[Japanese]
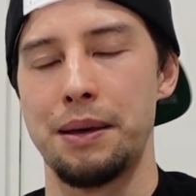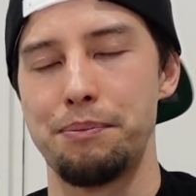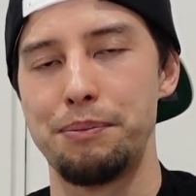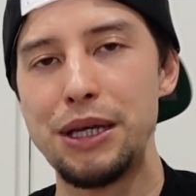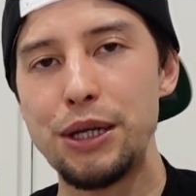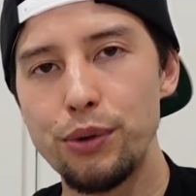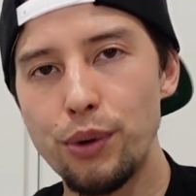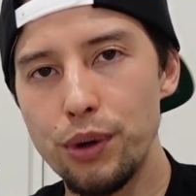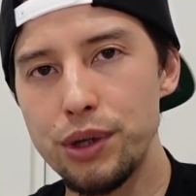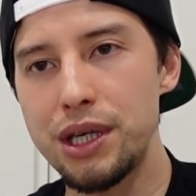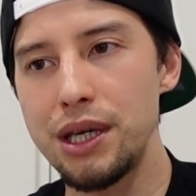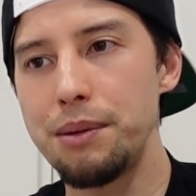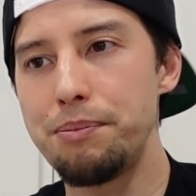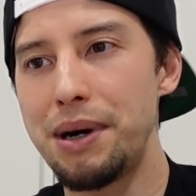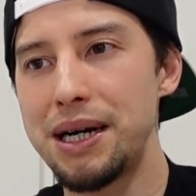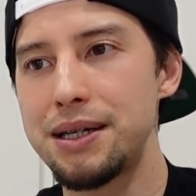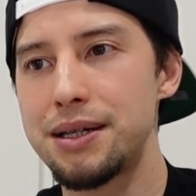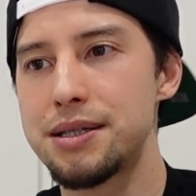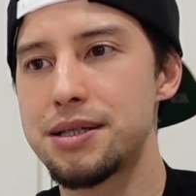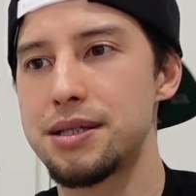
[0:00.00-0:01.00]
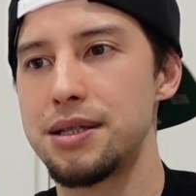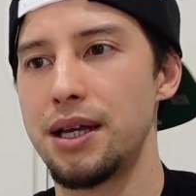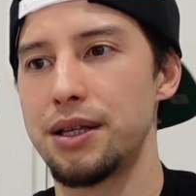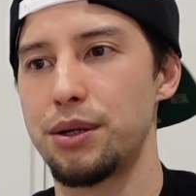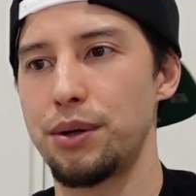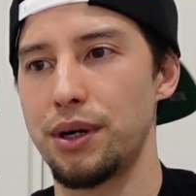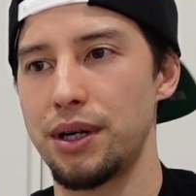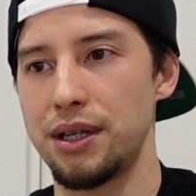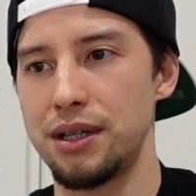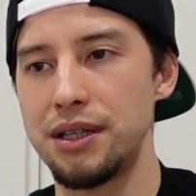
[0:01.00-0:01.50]
ミルウォーキーバックスだ
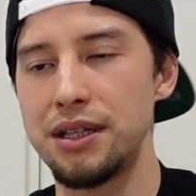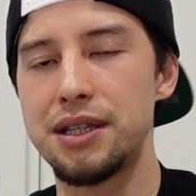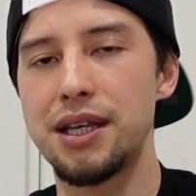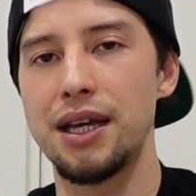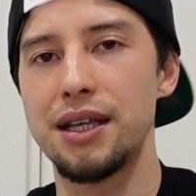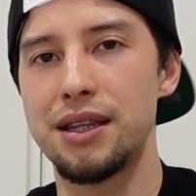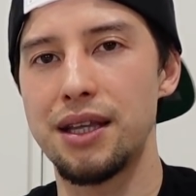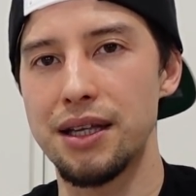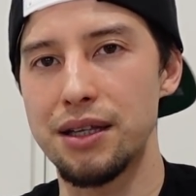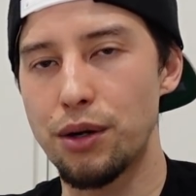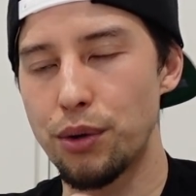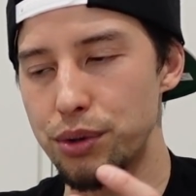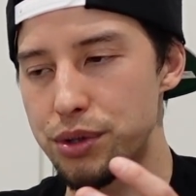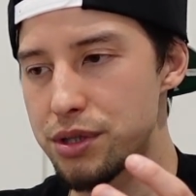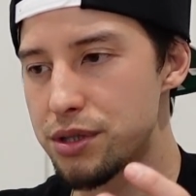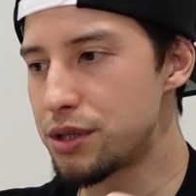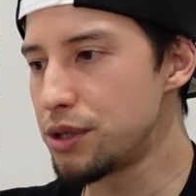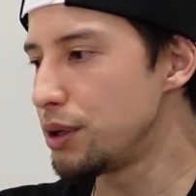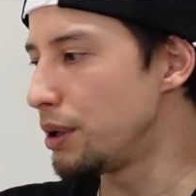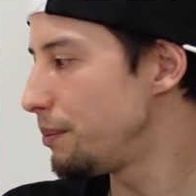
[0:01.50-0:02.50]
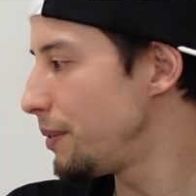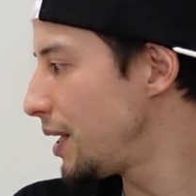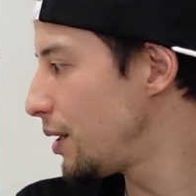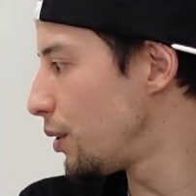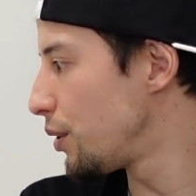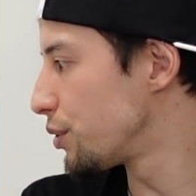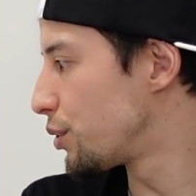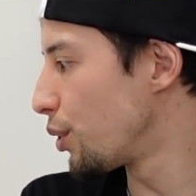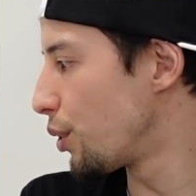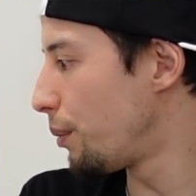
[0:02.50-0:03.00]
とかに似ていて、こう強め
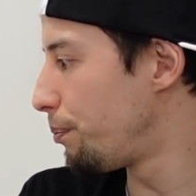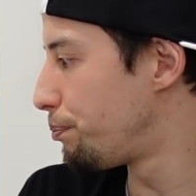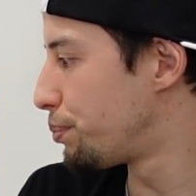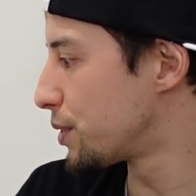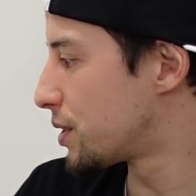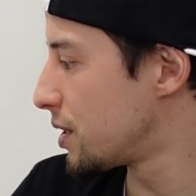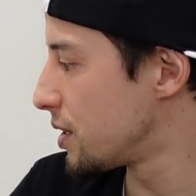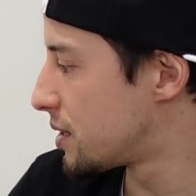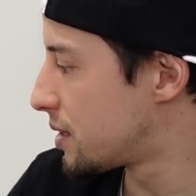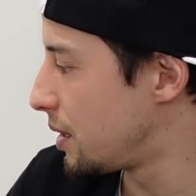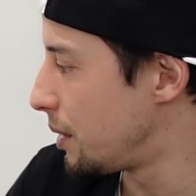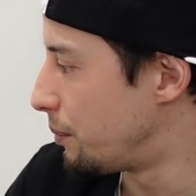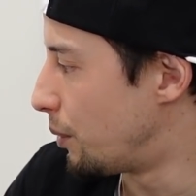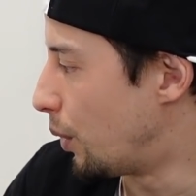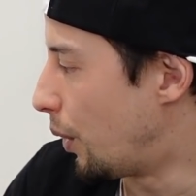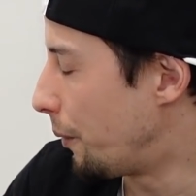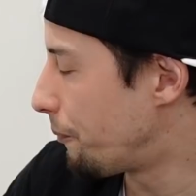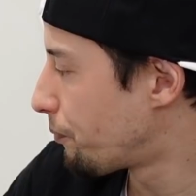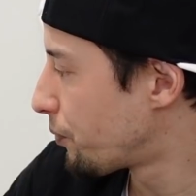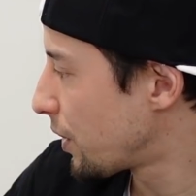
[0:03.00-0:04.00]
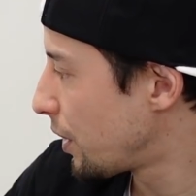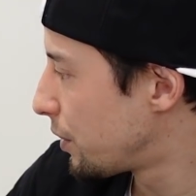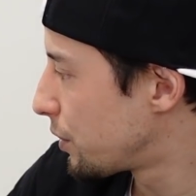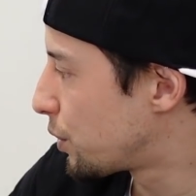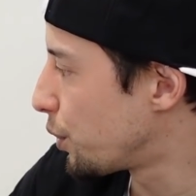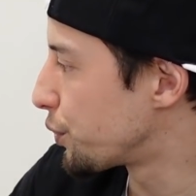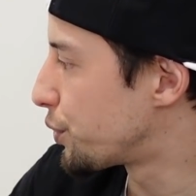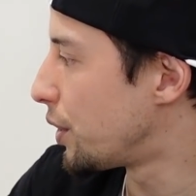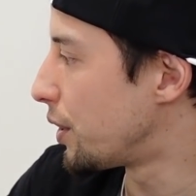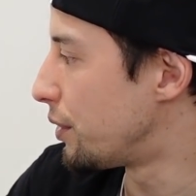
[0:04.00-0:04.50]
のドロップシステムを
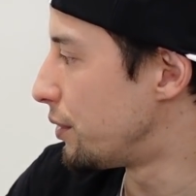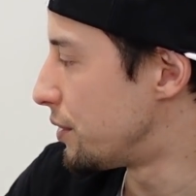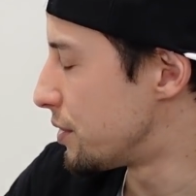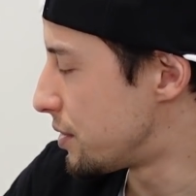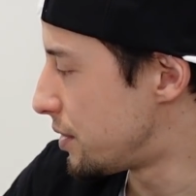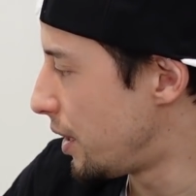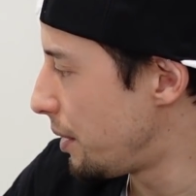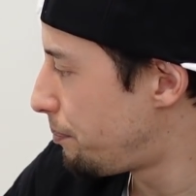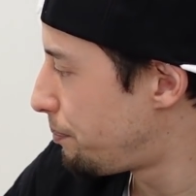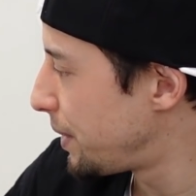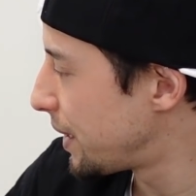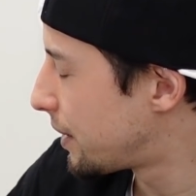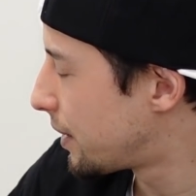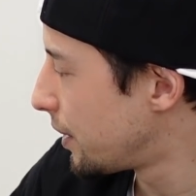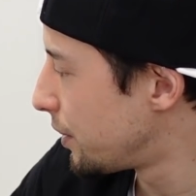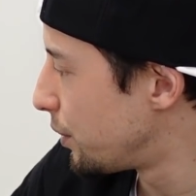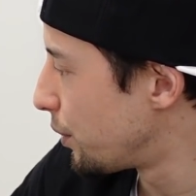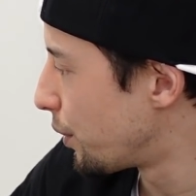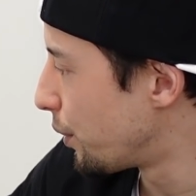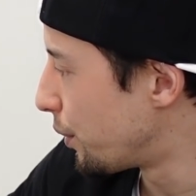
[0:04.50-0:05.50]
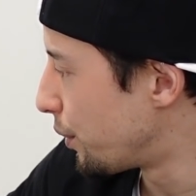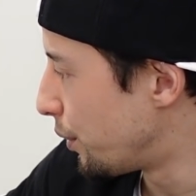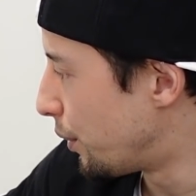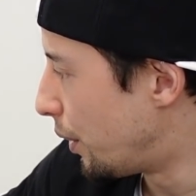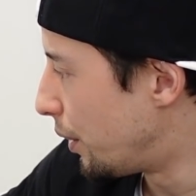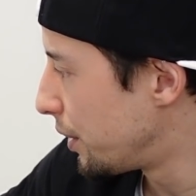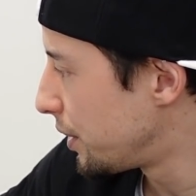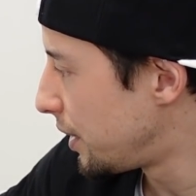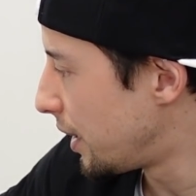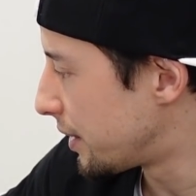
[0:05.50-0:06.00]
取っているんですね。ピックアンドロール
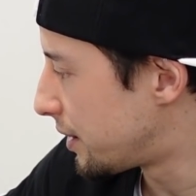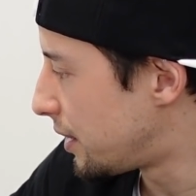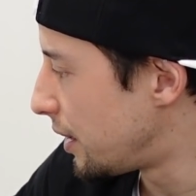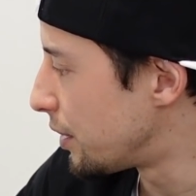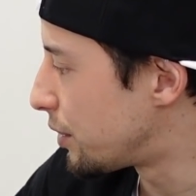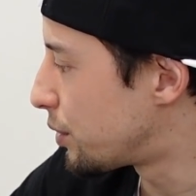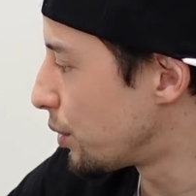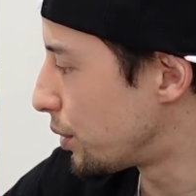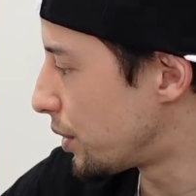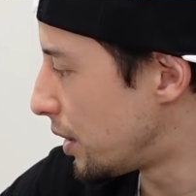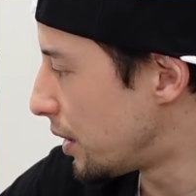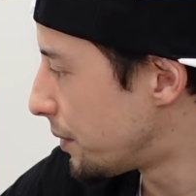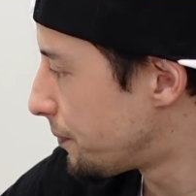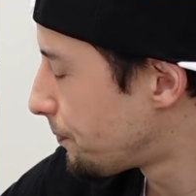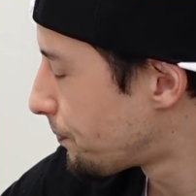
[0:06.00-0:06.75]
をやっていくとき。